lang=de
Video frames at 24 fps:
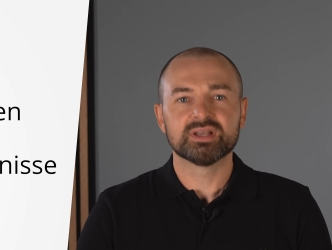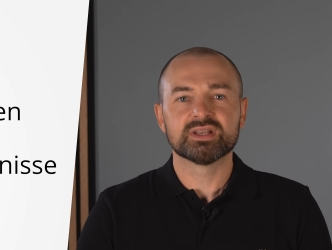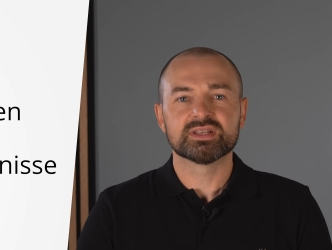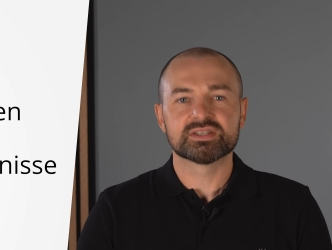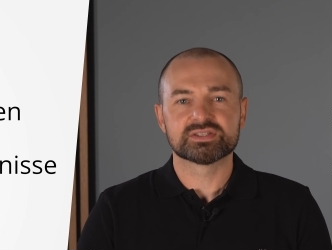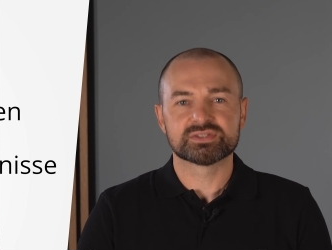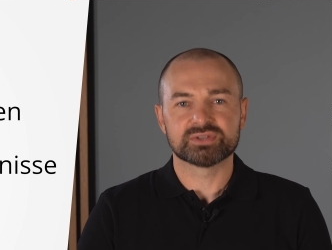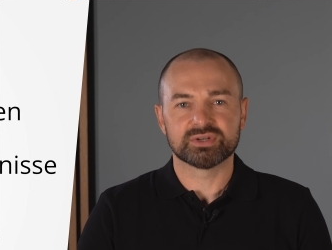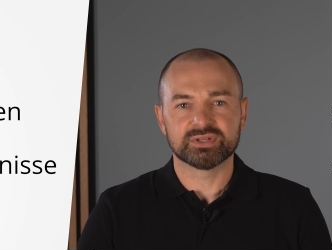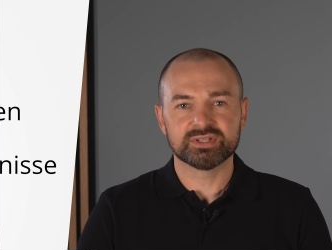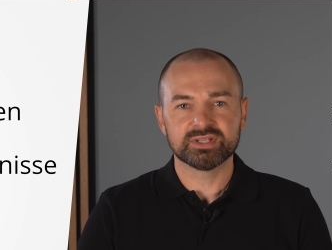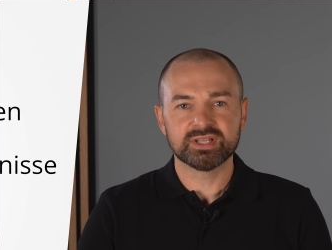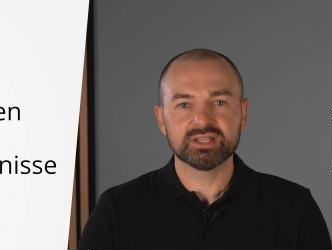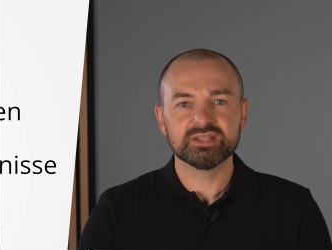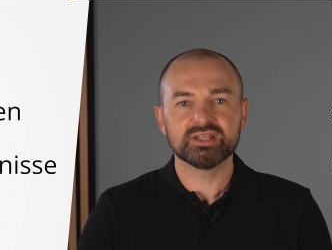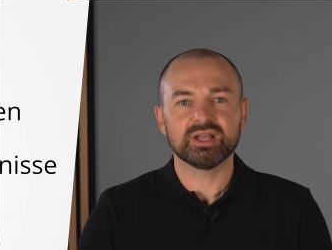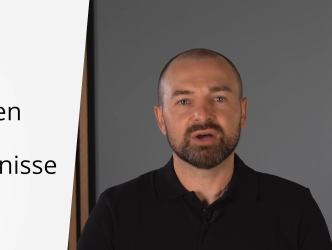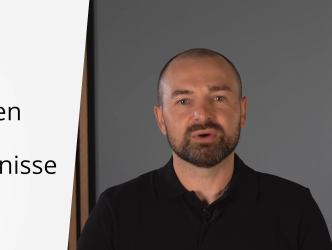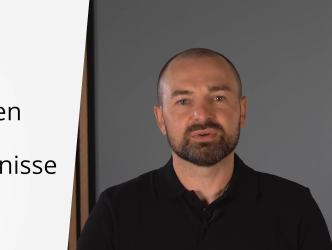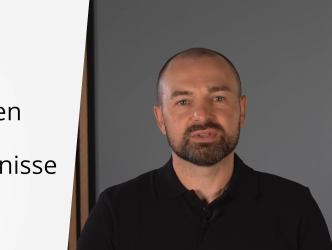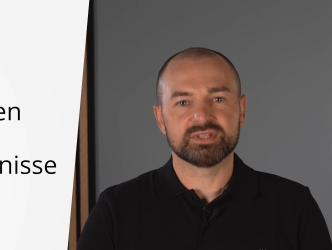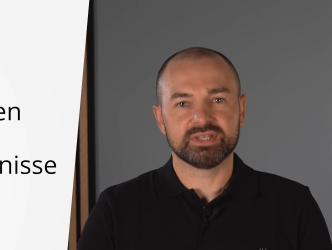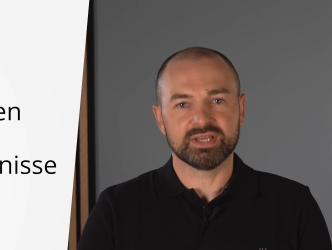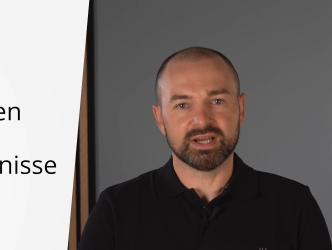sondern
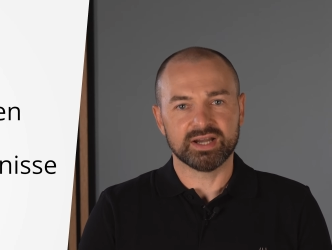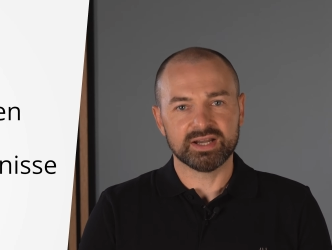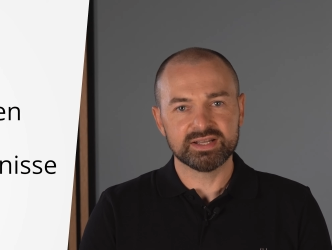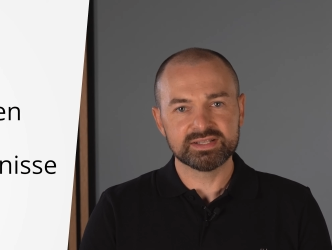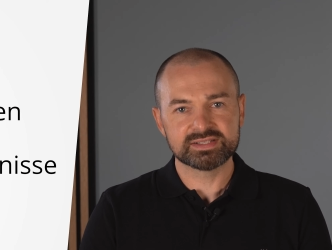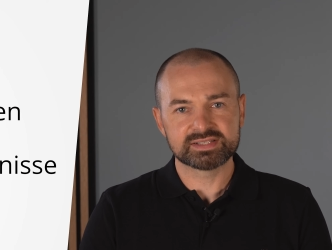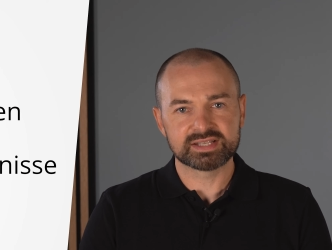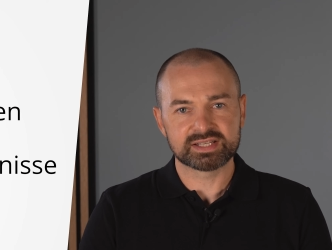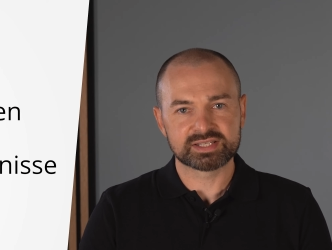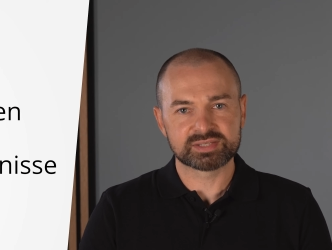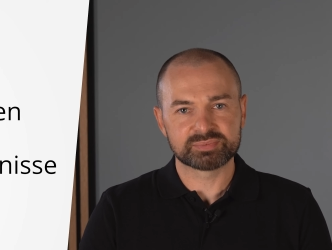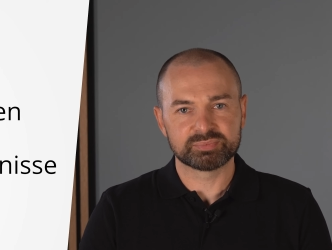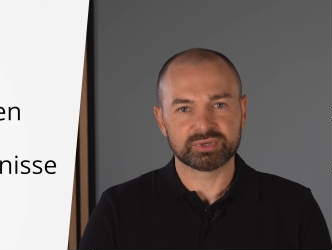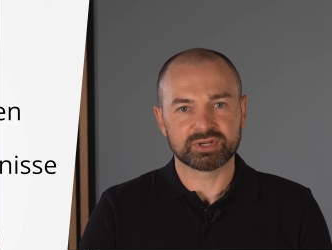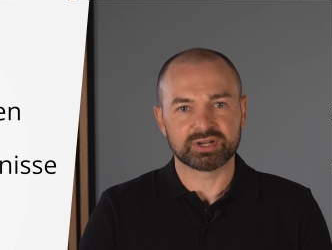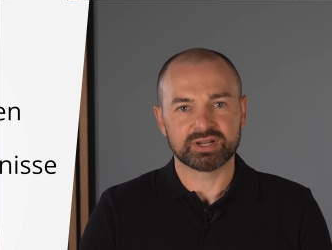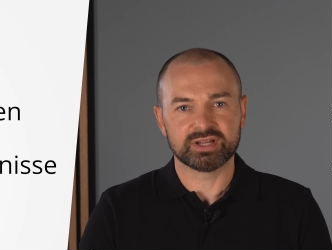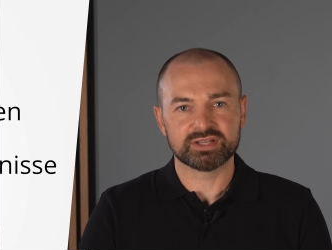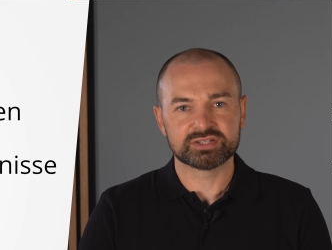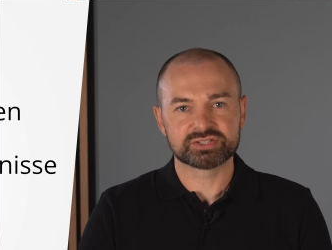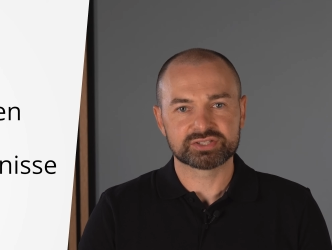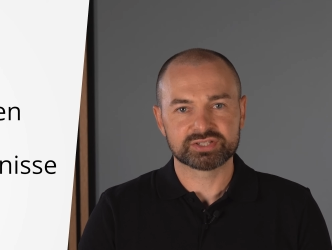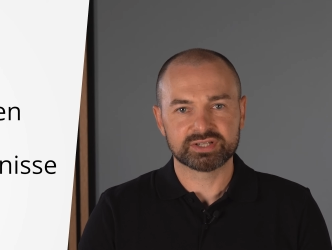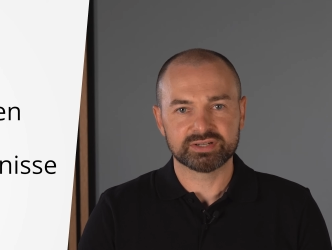auch die
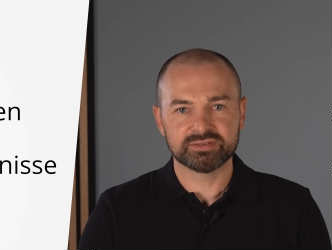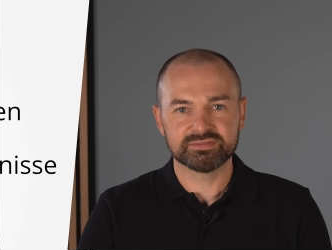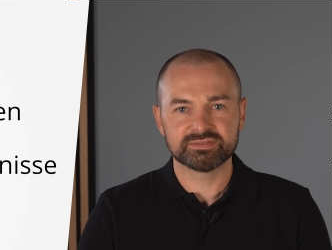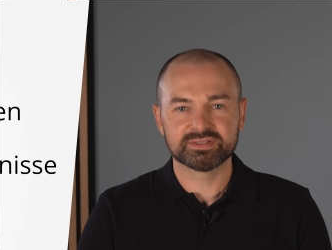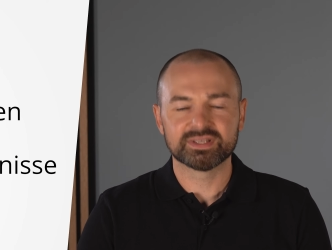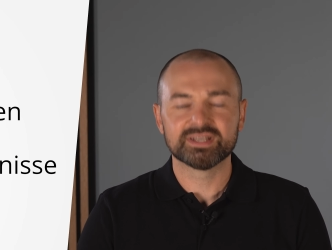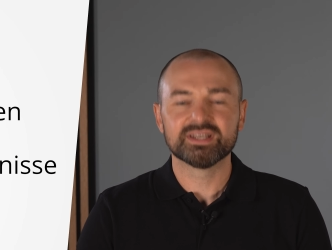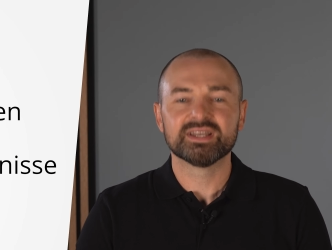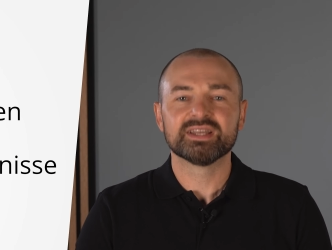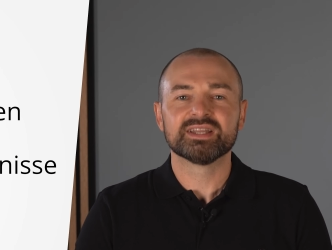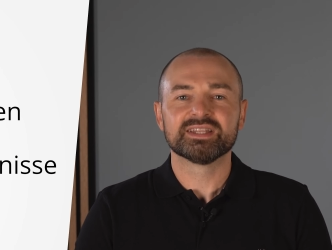Einsatzbereitschaft,